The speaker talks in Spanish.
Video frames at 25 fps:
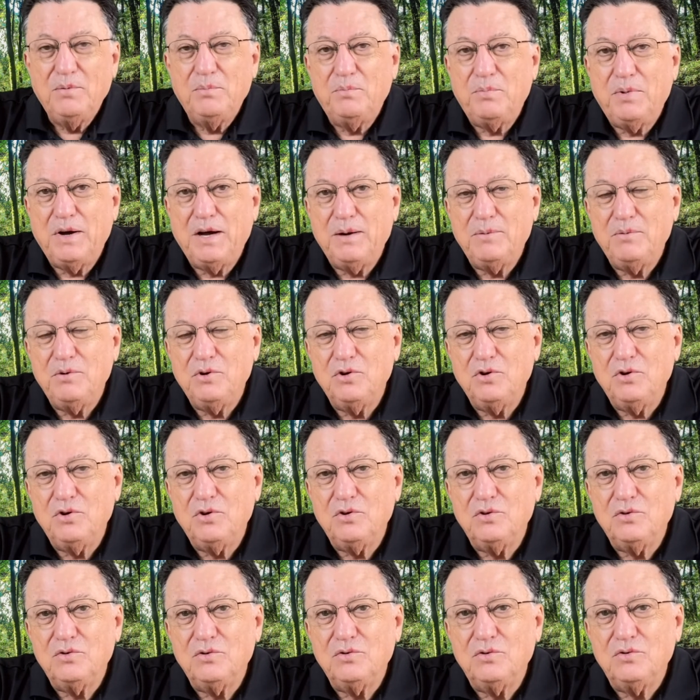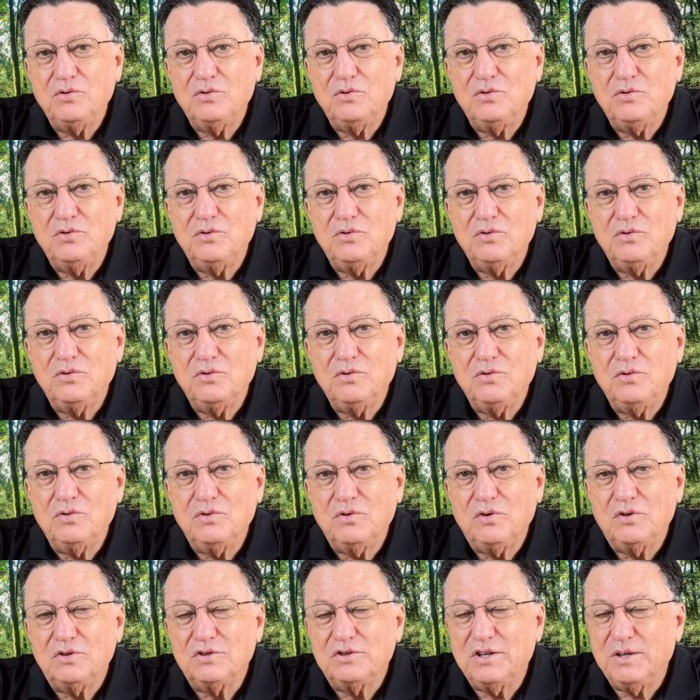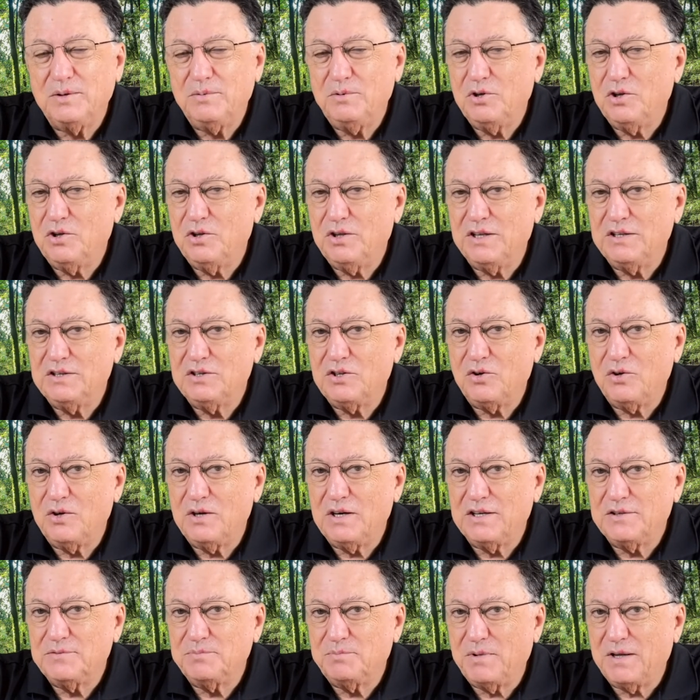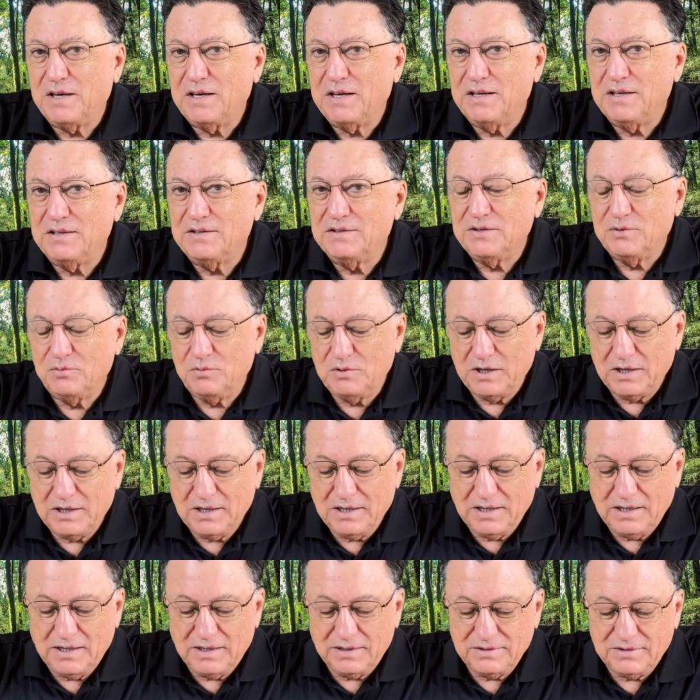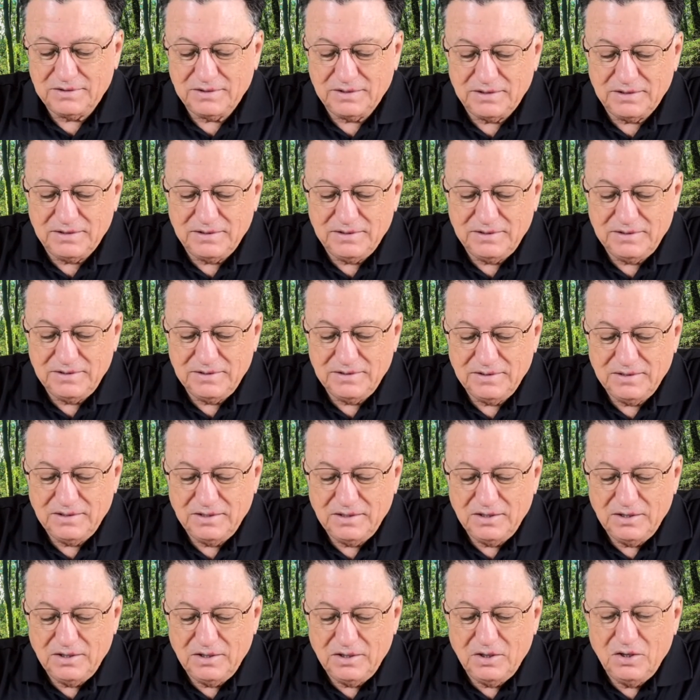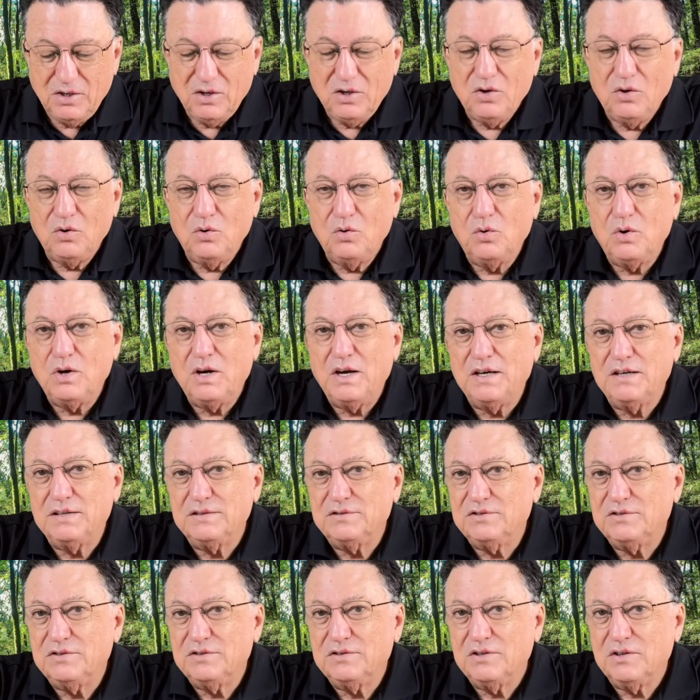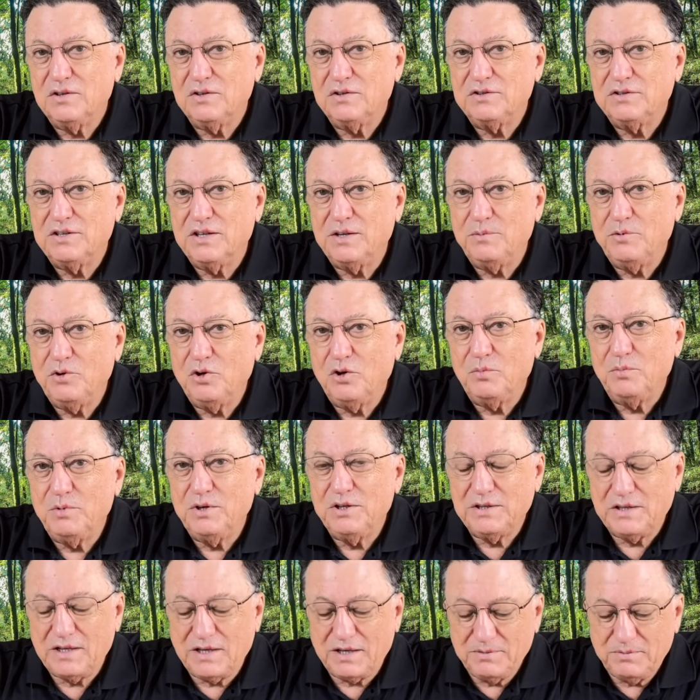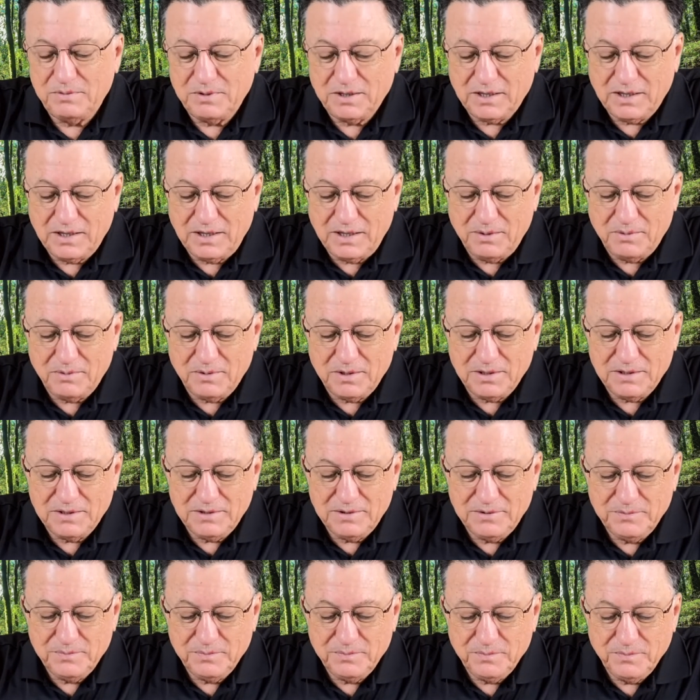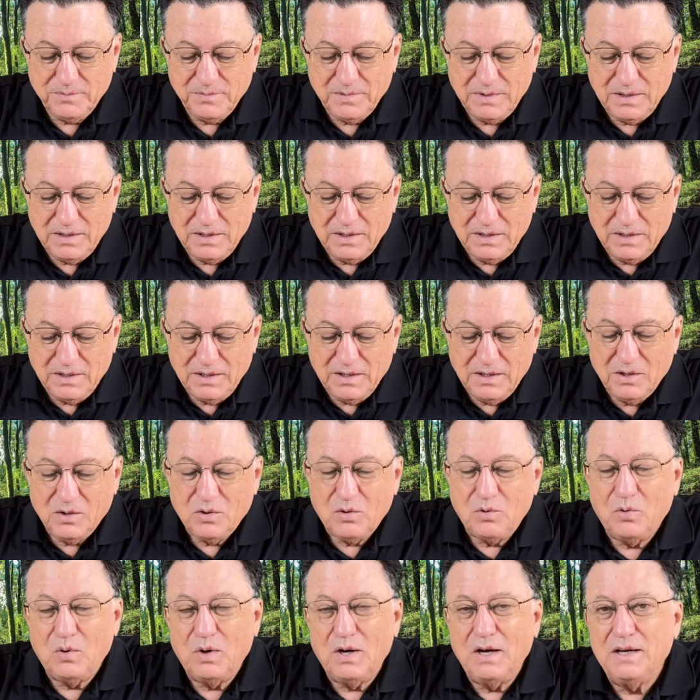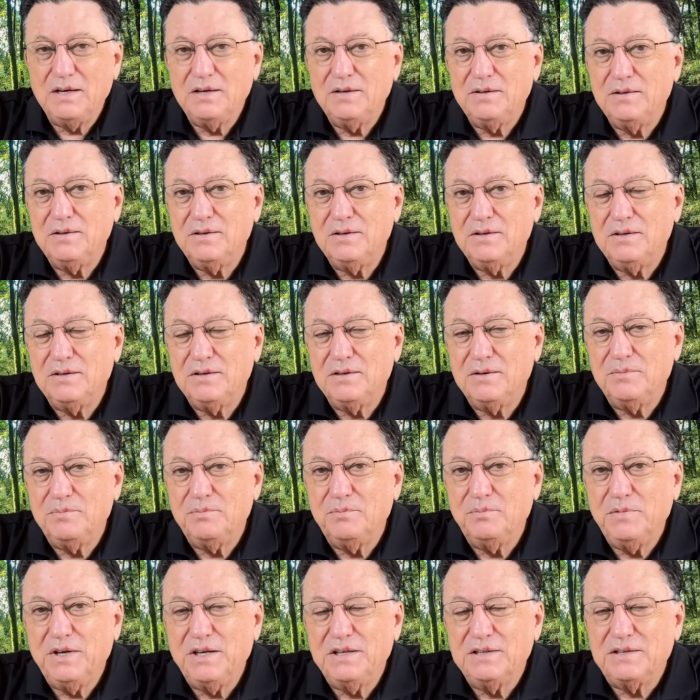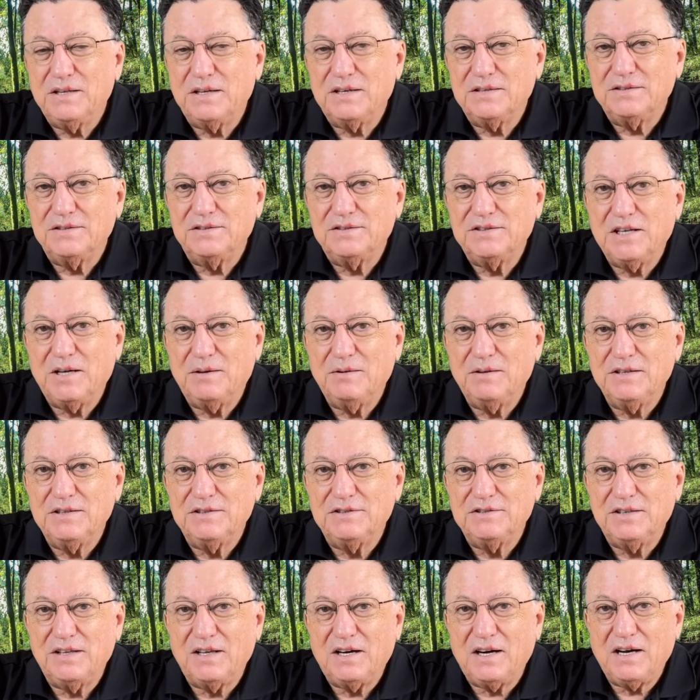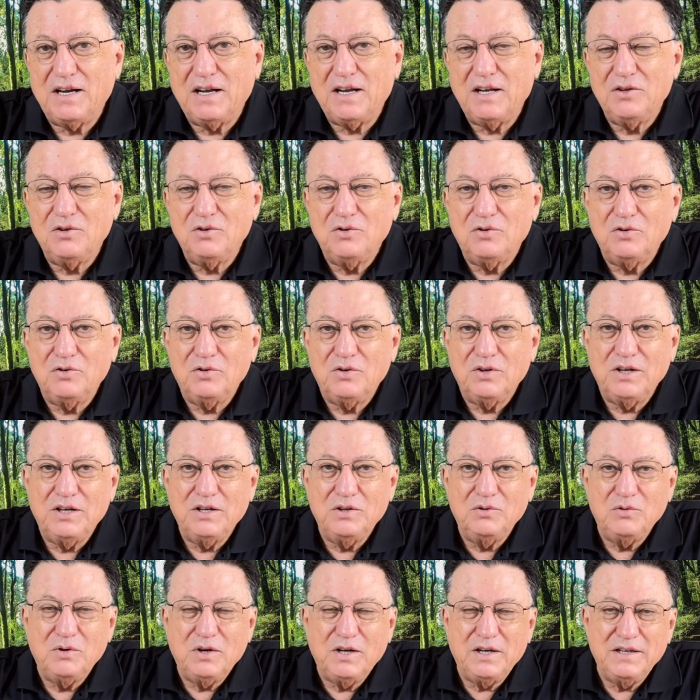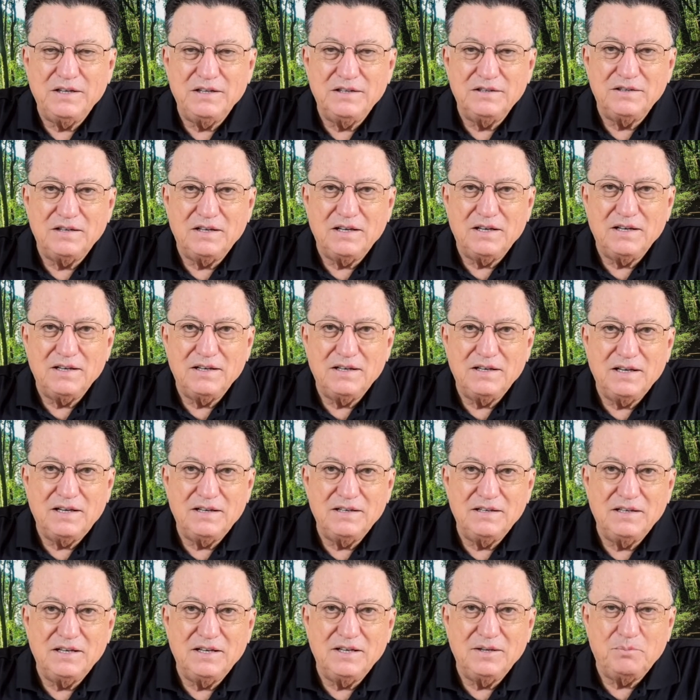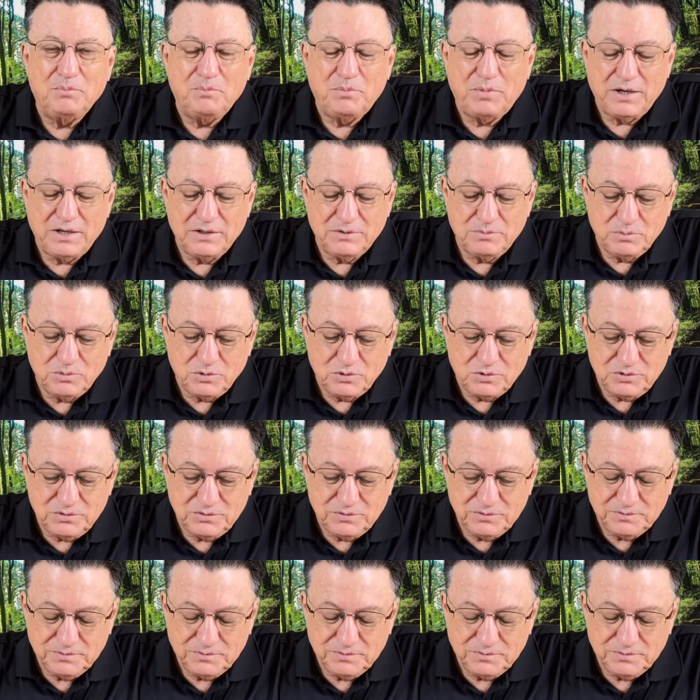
Pablo lo escribió dentro de las paredes de una cárcel. Lucas lo escribió mientras viajaba. Juan mientras estaba desterrado en una isla, en la isla de Patmos.